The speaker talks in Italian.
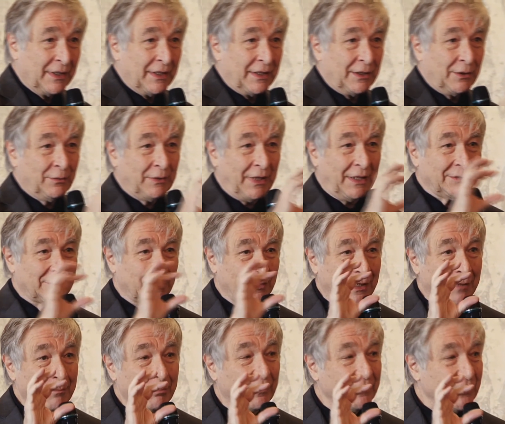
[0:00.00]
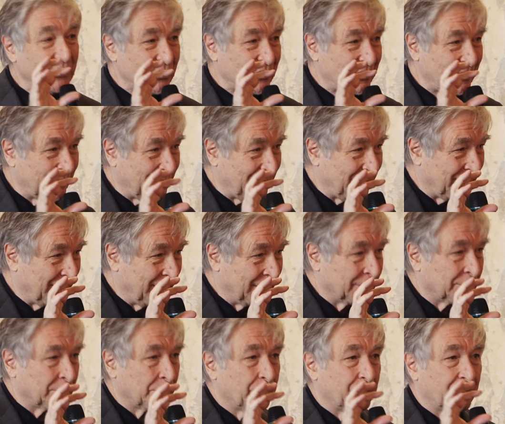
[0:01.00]
in un altro campo vicino
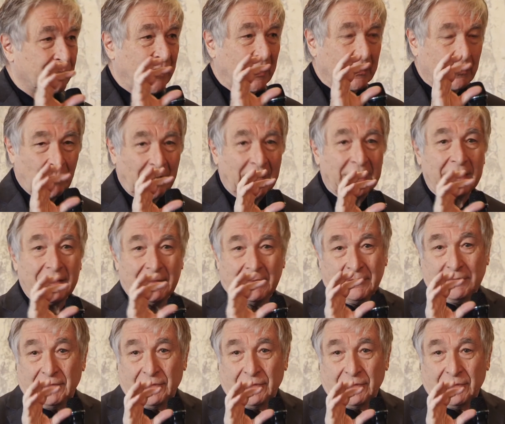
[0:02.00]
nel quale